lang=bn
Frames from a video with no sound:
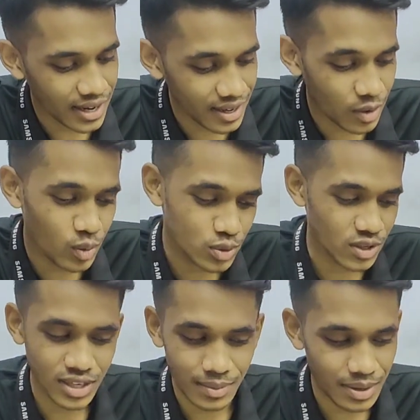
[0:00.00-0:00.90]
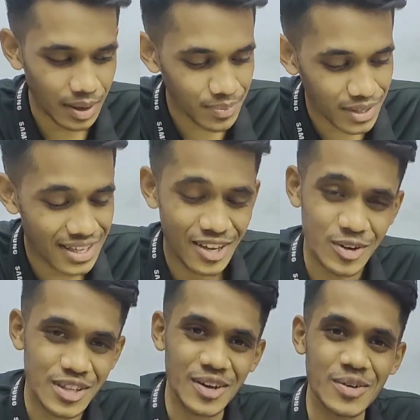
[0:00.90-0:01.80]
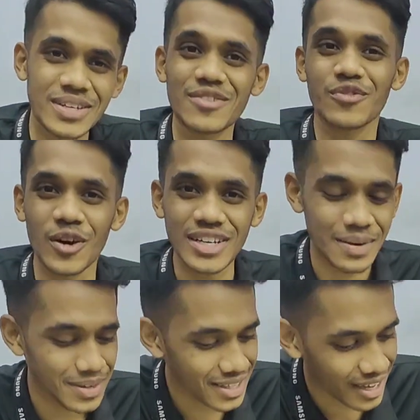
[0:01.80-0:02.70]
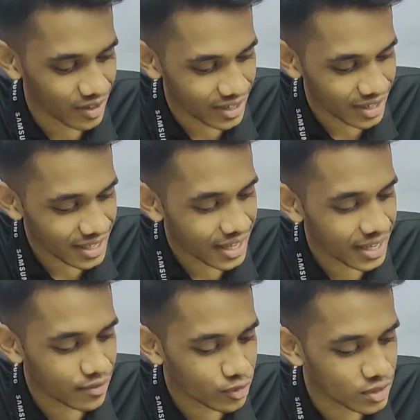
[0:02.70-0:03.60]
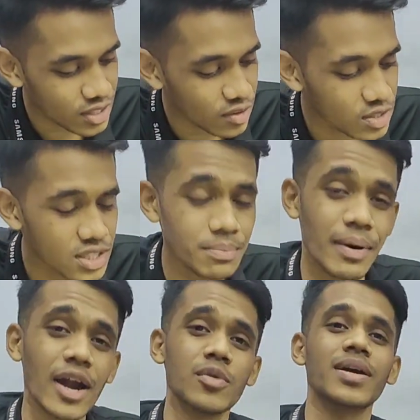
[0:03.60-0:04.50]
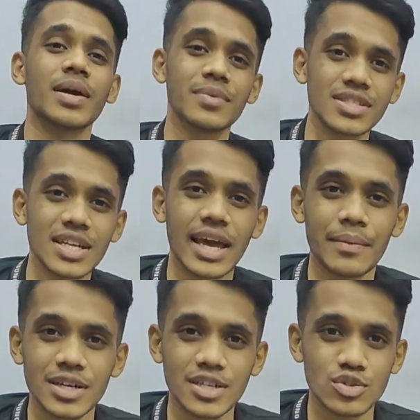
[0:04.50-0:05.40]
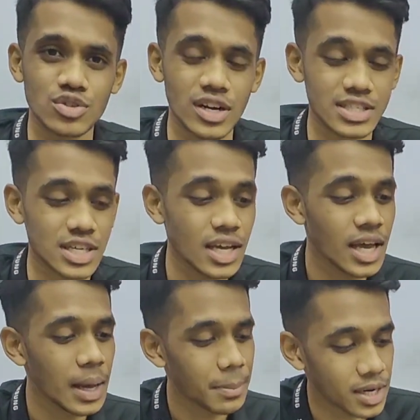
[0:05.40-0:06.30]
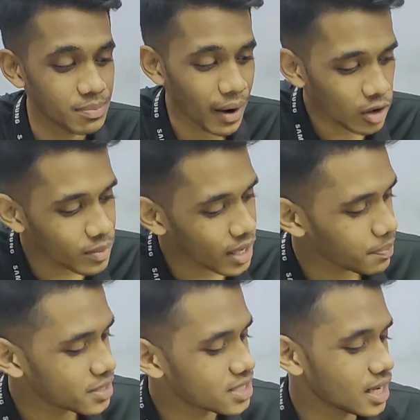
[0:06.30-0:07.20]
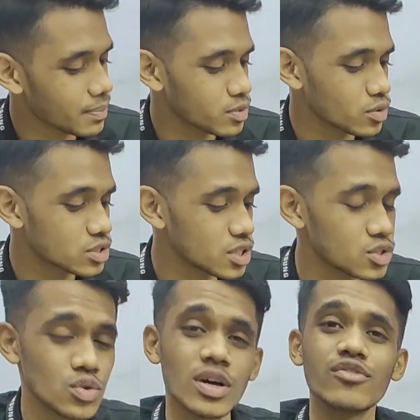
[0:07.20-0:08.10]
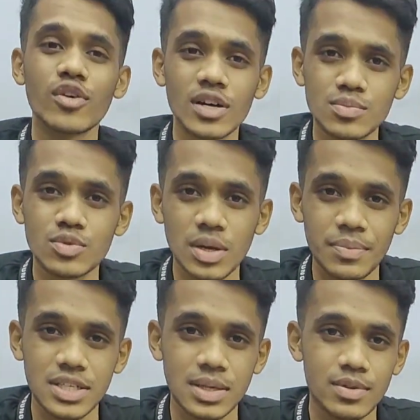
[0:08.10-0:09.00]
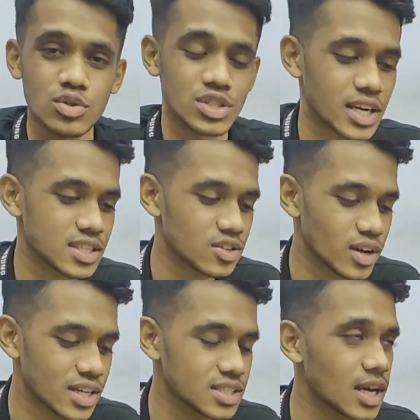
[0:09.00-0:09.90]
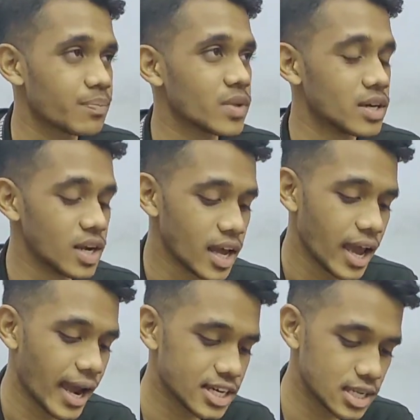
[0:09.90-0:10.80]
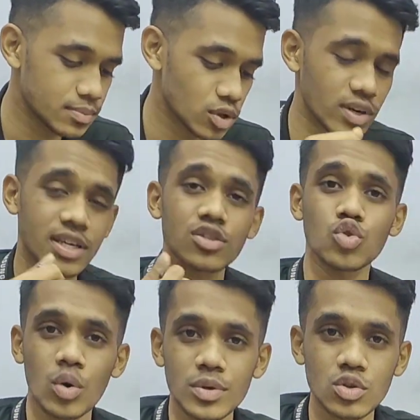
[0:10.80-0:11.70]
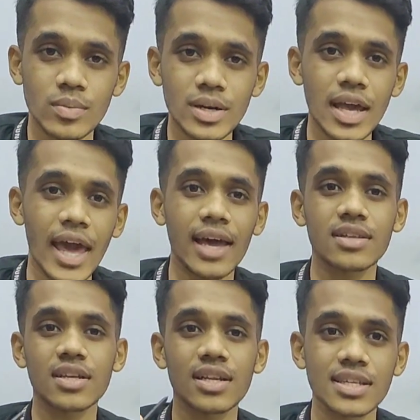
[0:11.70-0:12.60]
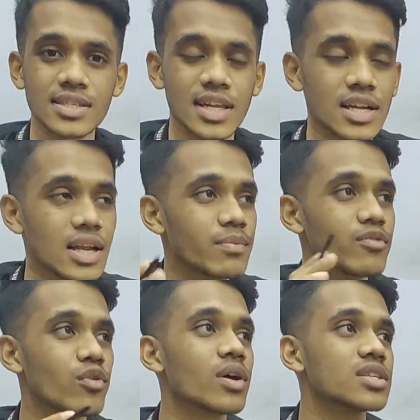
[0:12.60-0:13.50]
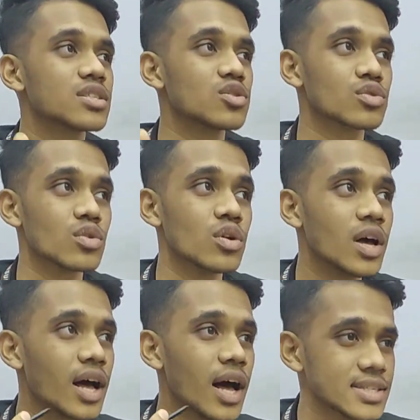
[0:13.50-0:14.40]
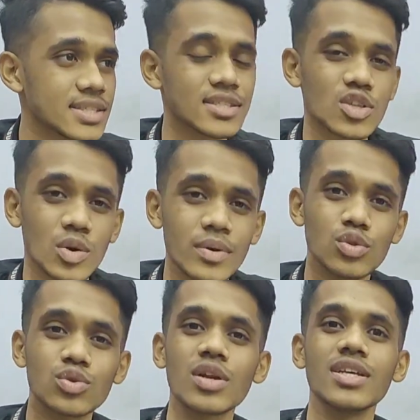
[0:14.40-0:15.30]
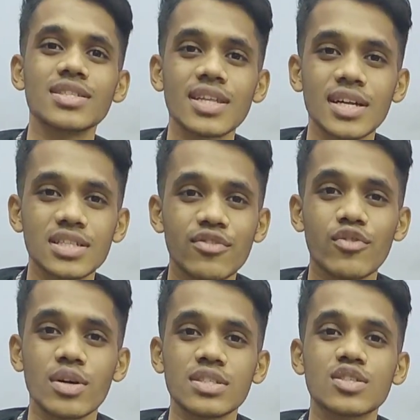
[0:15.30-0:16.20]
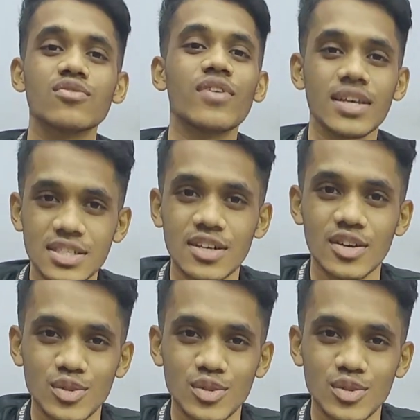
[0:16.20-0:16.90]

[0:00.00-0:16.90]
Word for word: আর ও সরি আমি আপনাদেরকে হয়তো এখন এটা ফ্রন্ট ক্যামেরা দেখানো হয়নি এই ফোনটিতে হচ্ছে বারো মেগাপিক্সেলের ক্যামেরাটা ইউজ করা আছে বাট বারো পিক্সেলে আপনি হচ্ছে ডুয়েল ফোকাস মোডটা পেয়ে যাবেন তো সেক্ষেত্রে হয় কি যে আপনার অ্যাট এ টাইম যখন একটা ছবি তুলবেন একটা লেন্স থাকলে আপনার ফোকাসটা যত আস্তে আস্তে হবে দুটো লেন্স থাকলে সেই ফোকাসটা একটু ফাস্টার